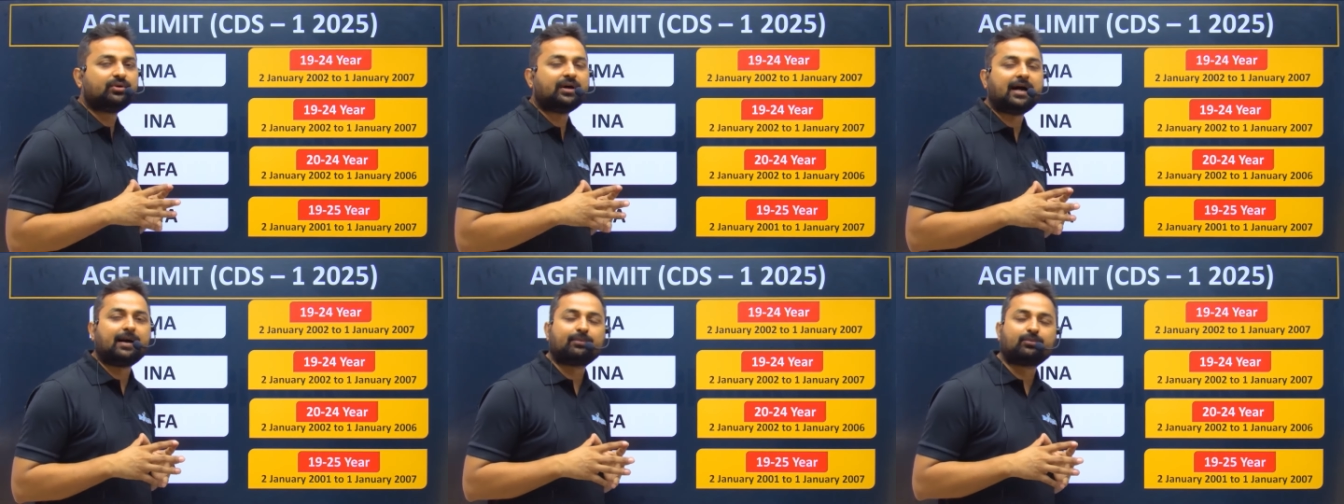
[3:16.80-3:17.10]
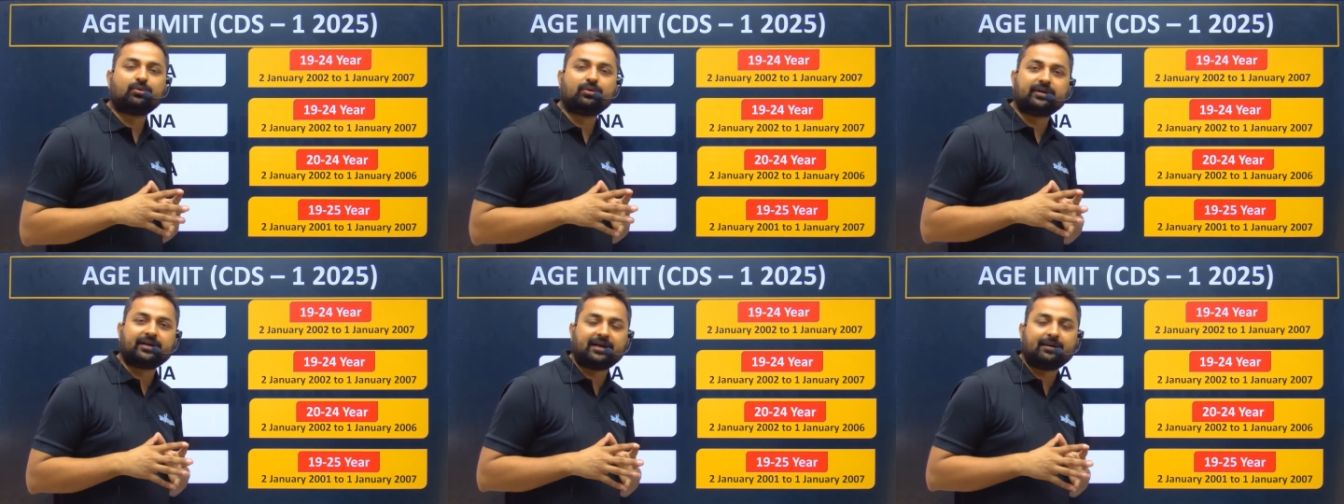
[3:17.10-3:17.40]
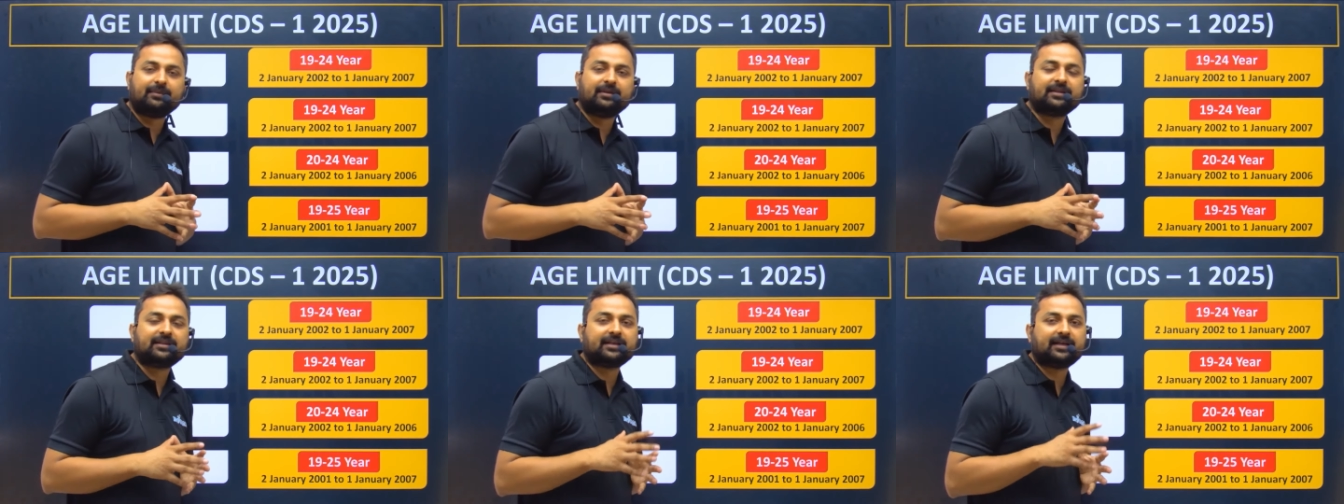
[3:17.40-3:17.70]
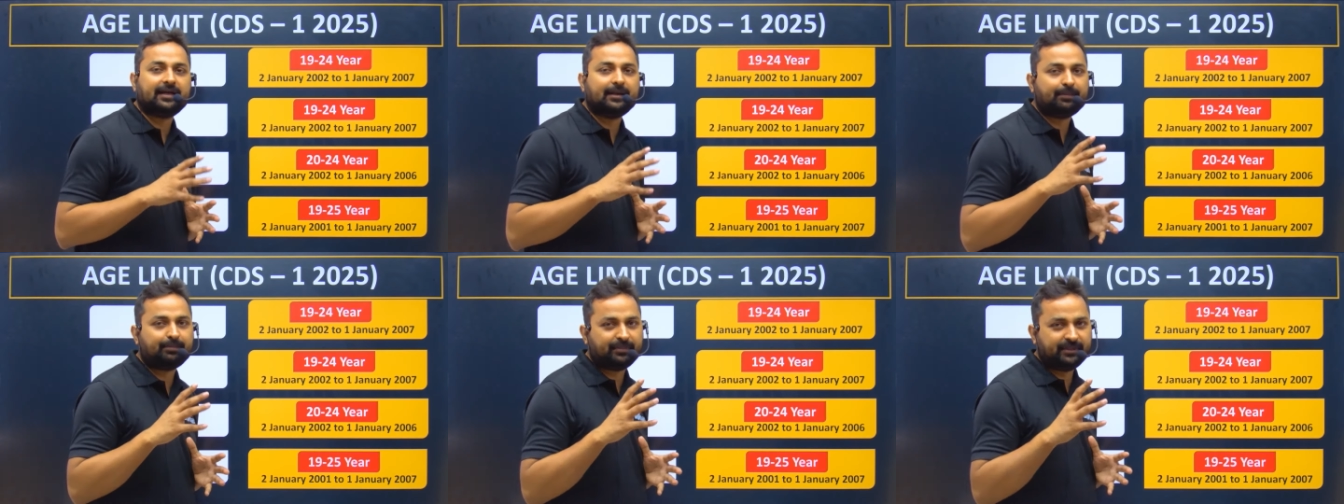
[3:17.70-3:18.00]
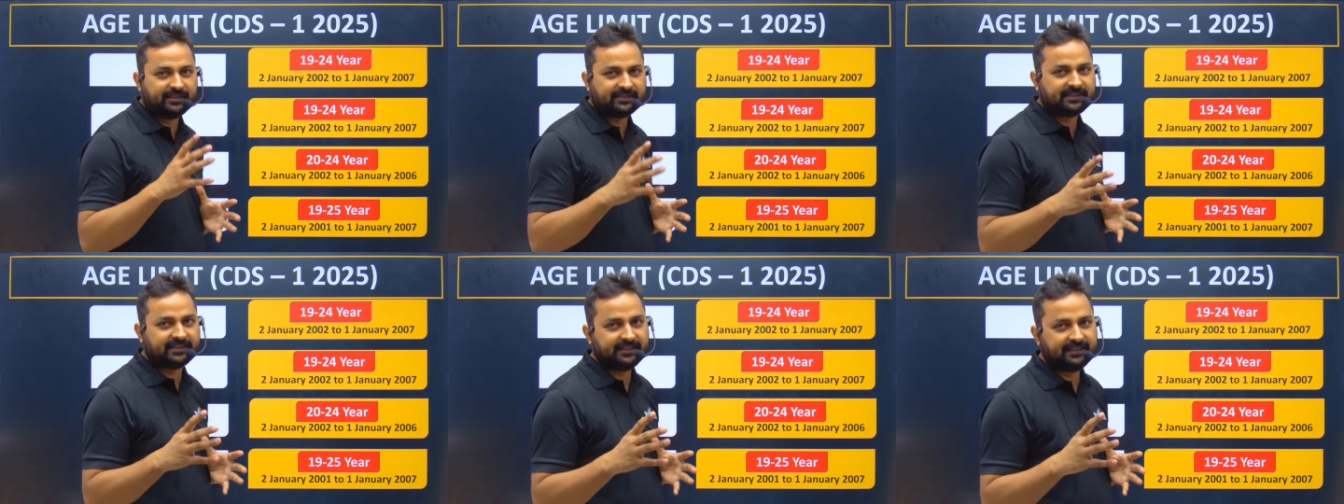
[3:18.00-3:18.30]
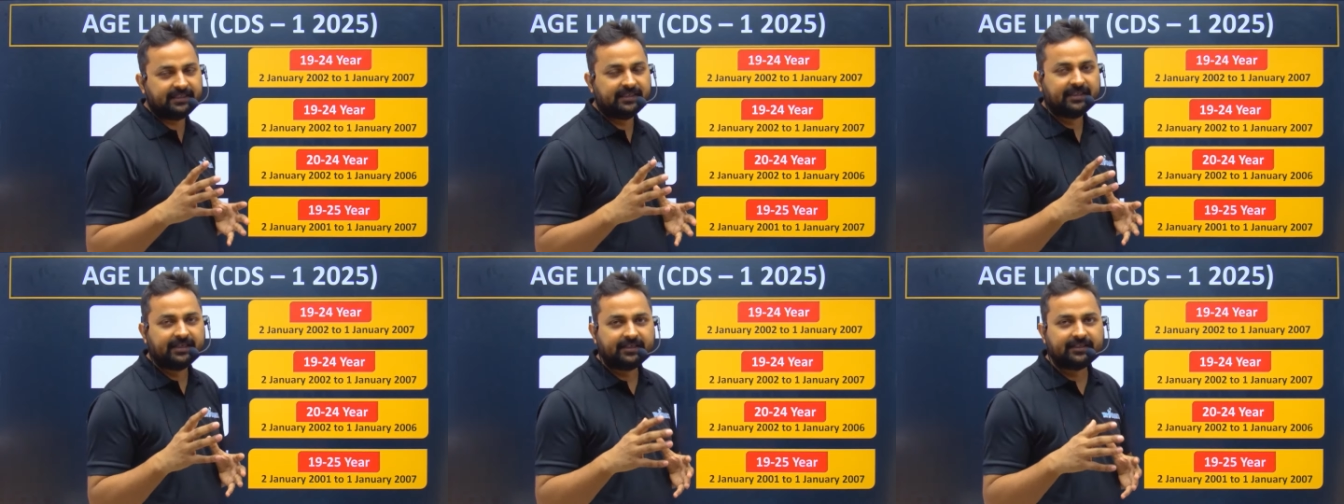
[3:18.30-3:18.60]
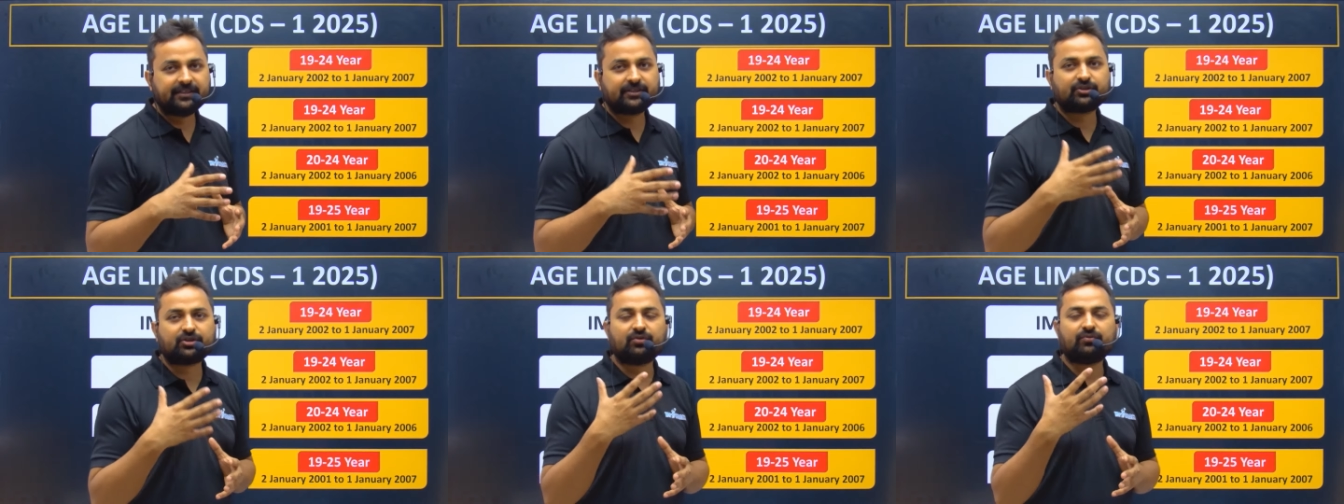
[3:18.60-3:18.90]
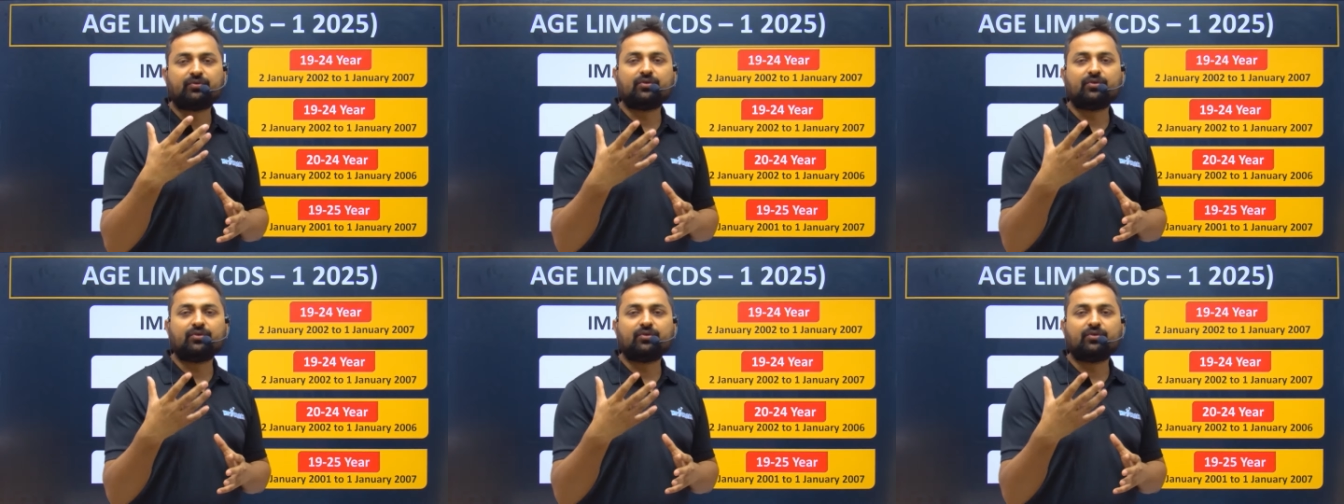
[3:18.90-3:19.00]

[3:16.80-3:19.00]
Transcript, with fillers: आपको क्या मिलता है पीसी इसको